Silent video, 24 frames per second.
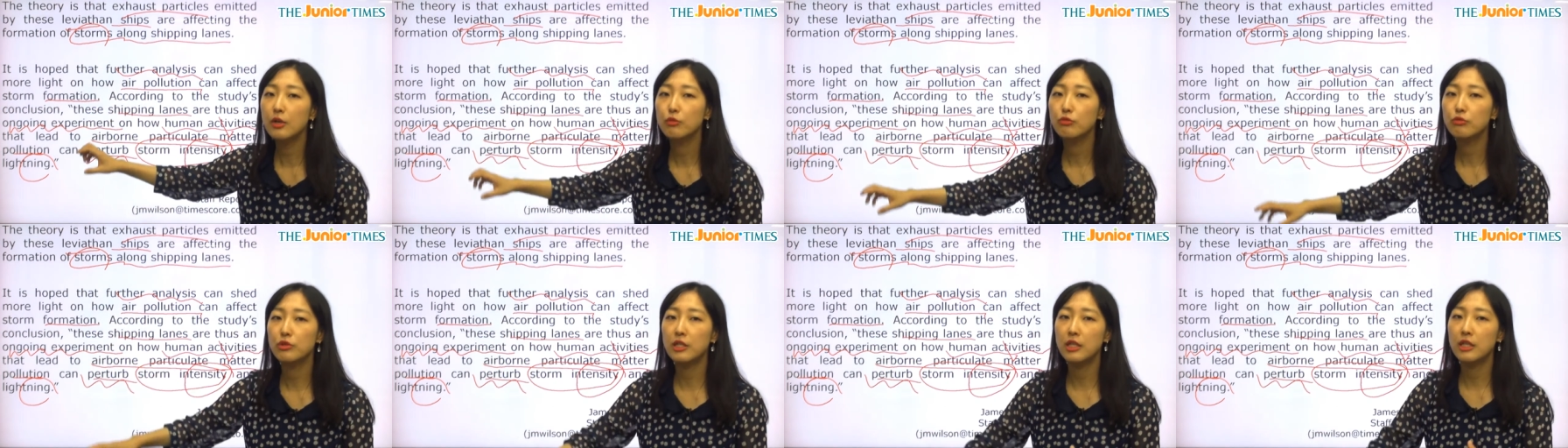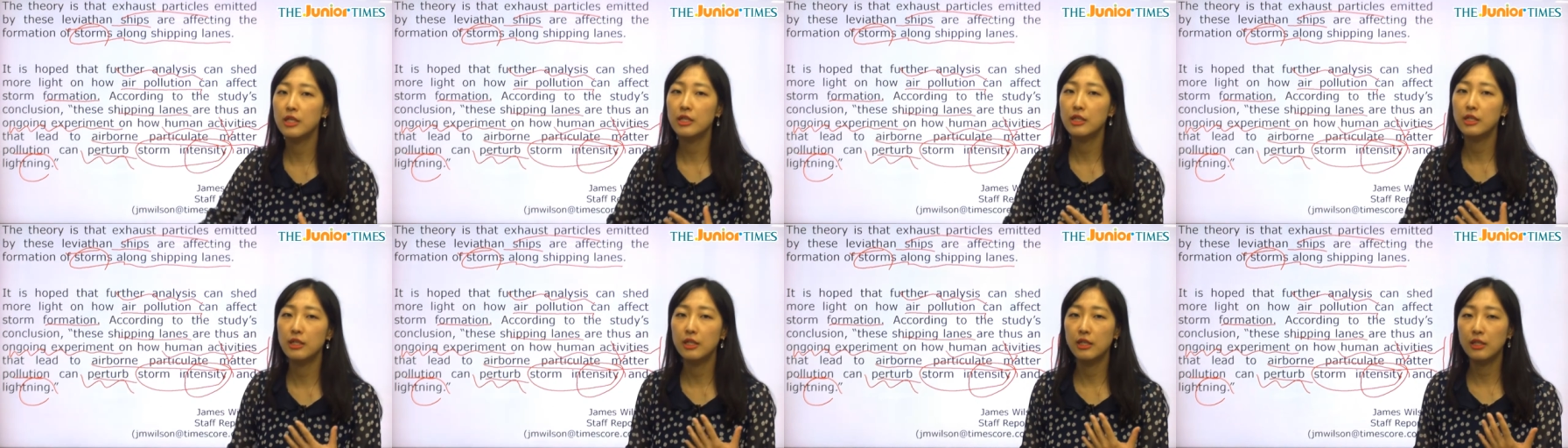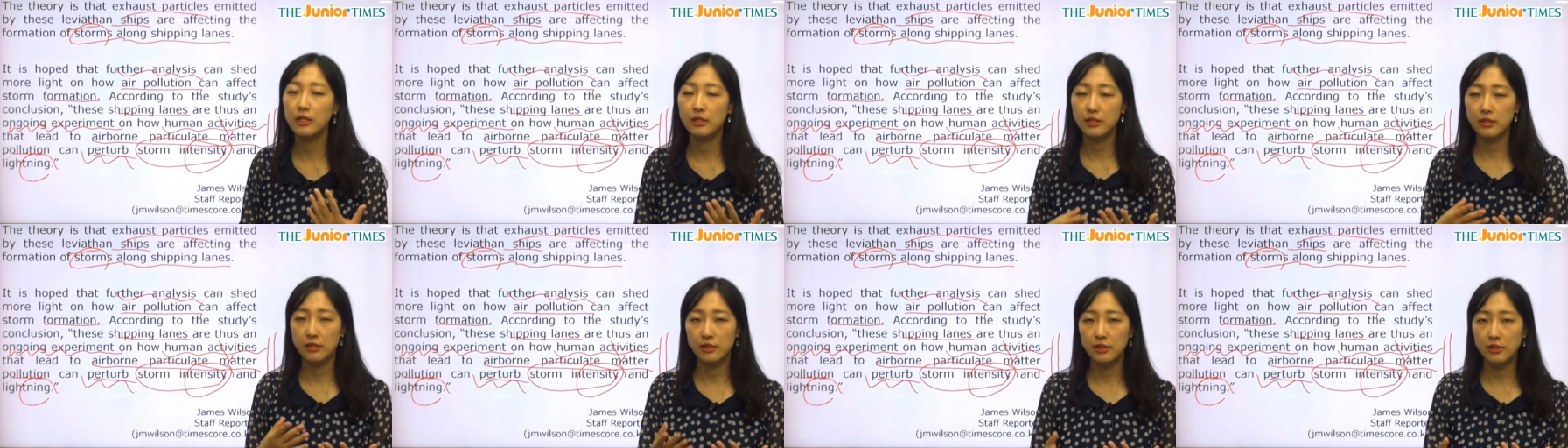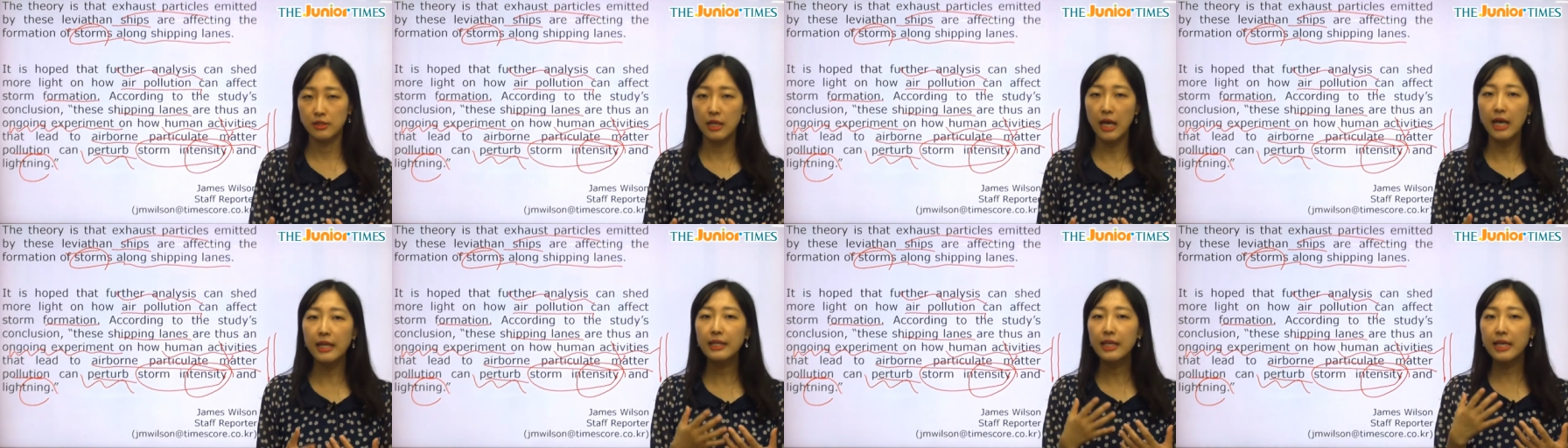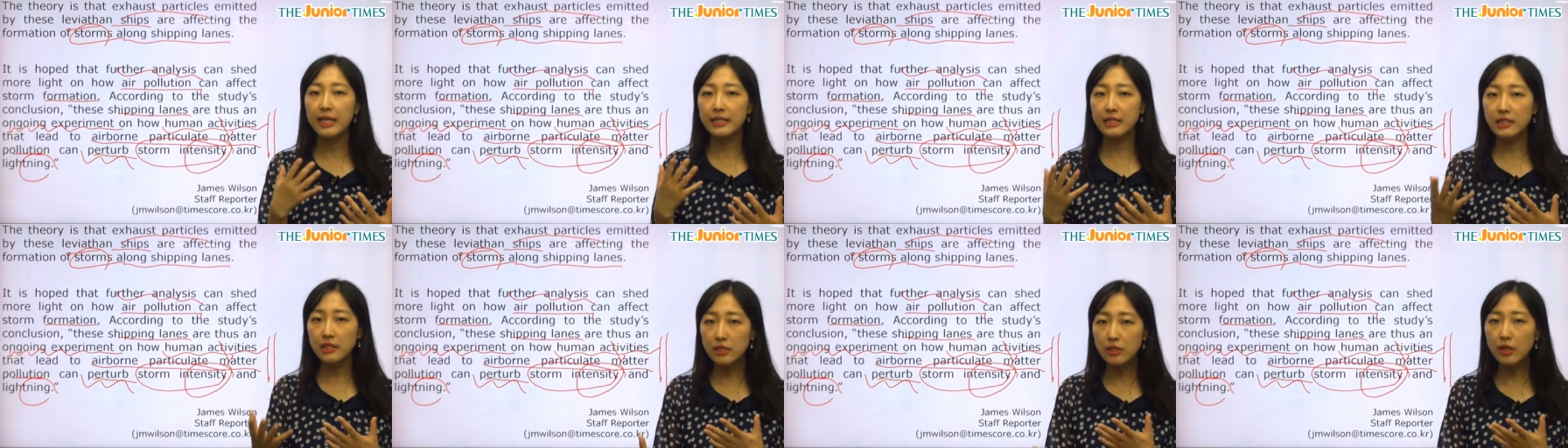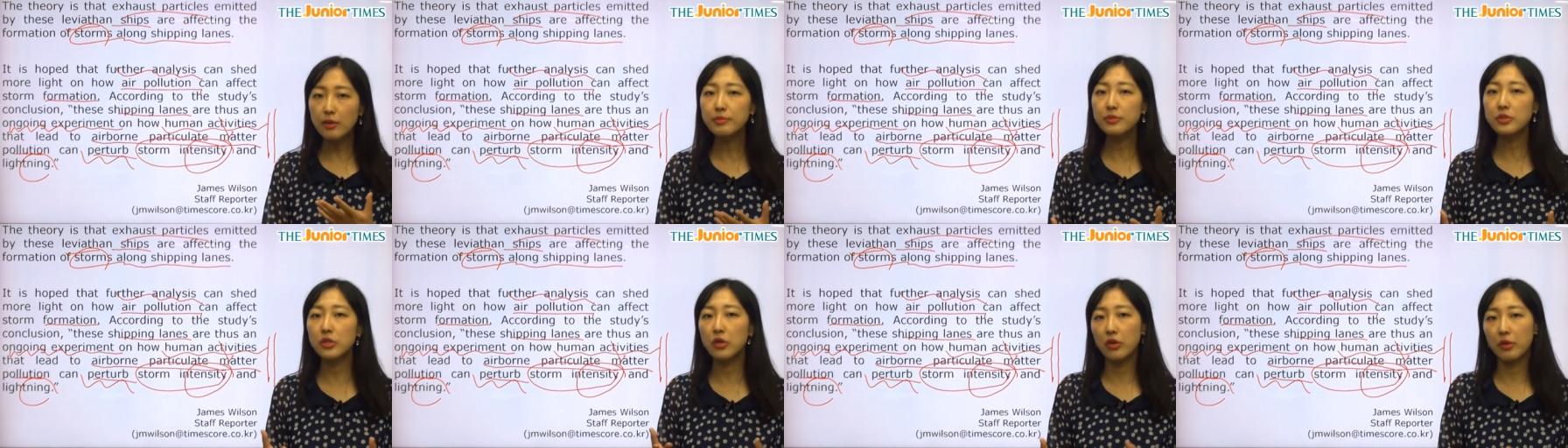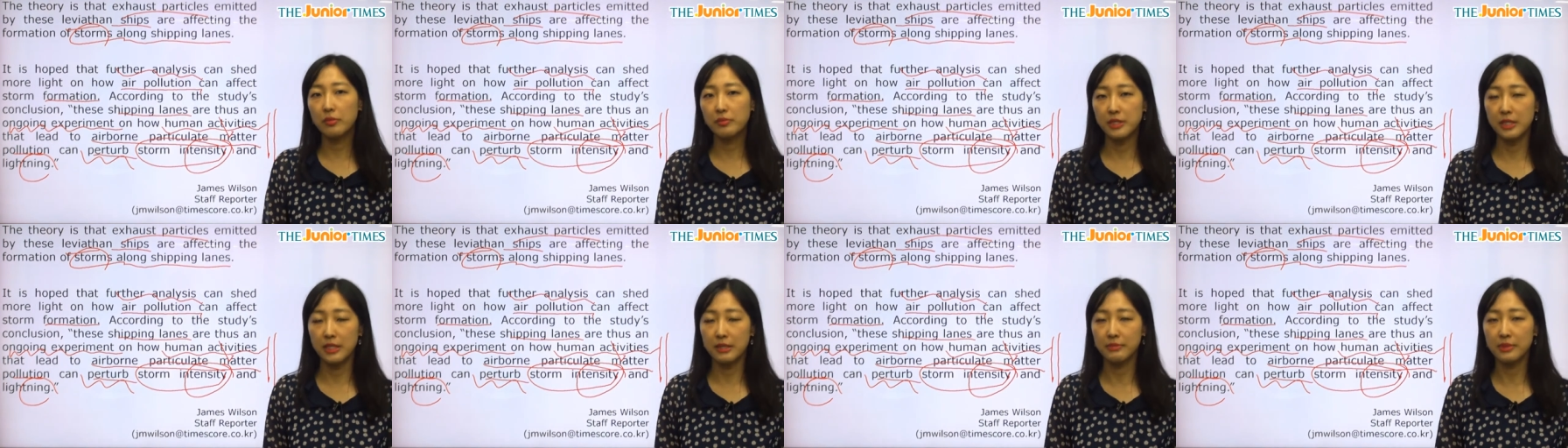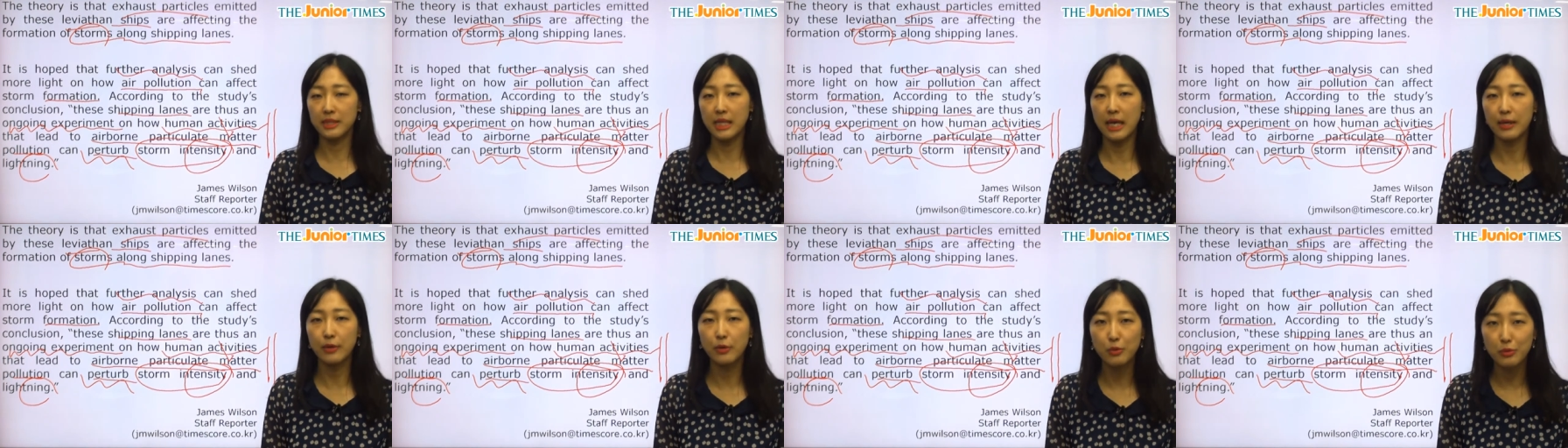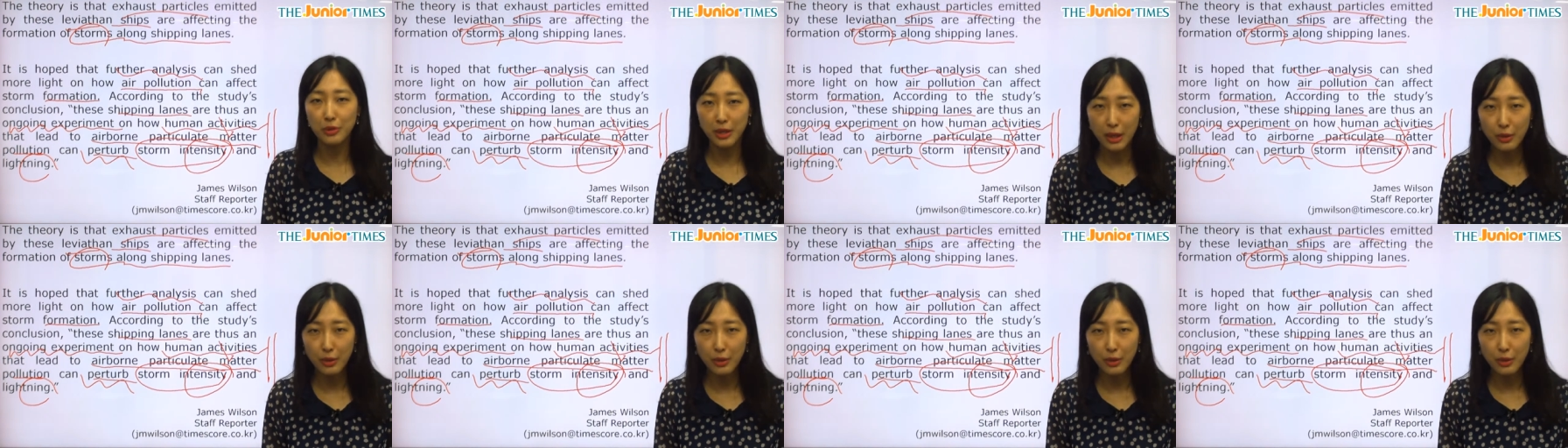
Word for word: 우리 그 하나의 실험처럼 지금 작용을